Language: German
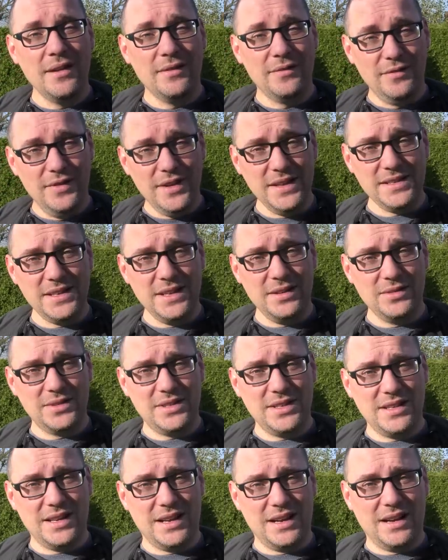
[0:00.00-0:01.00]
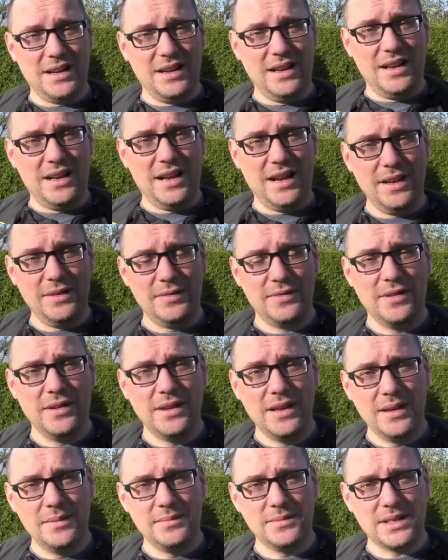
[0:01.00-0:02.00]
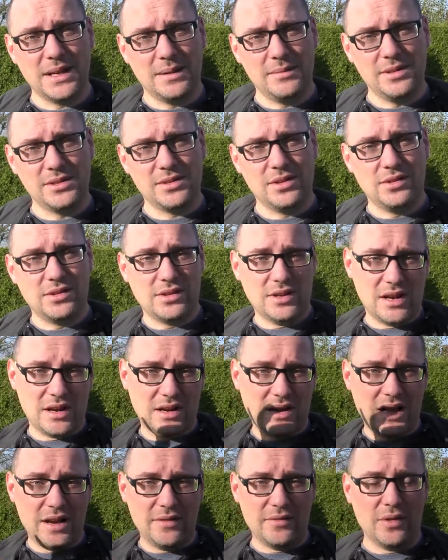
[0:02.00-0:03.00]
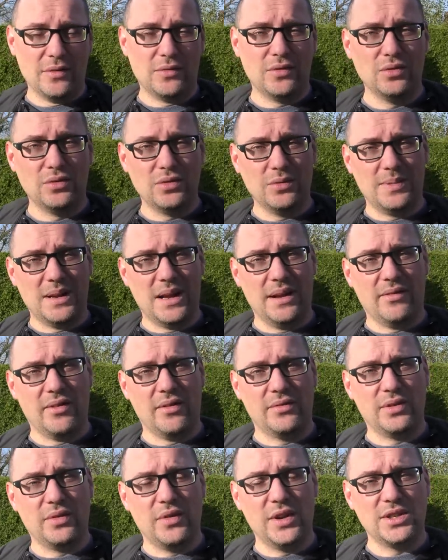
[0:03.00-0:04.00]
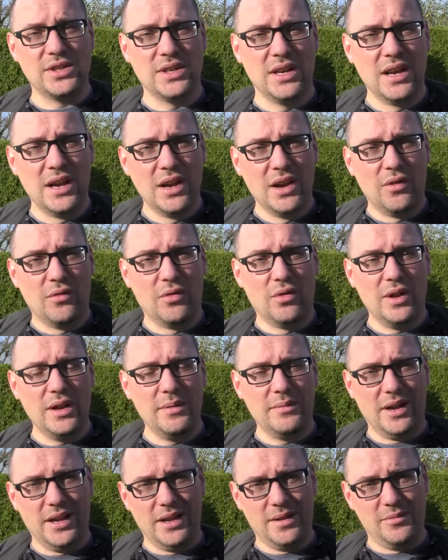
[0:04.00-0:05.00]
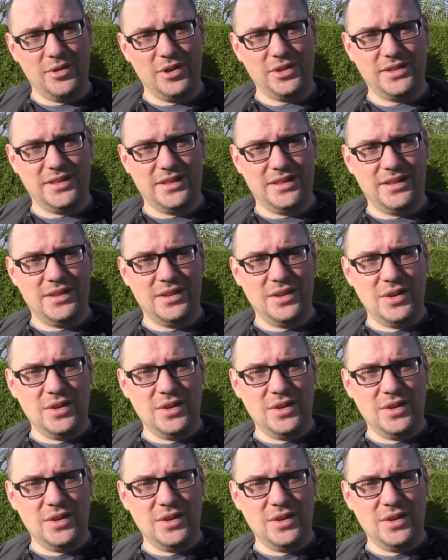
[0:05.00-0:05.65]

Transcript: Wir sehen uns die Tage live im Sabbelsonntag, live auf YouTube, live auf Twitch, wo immer ihr möchtet.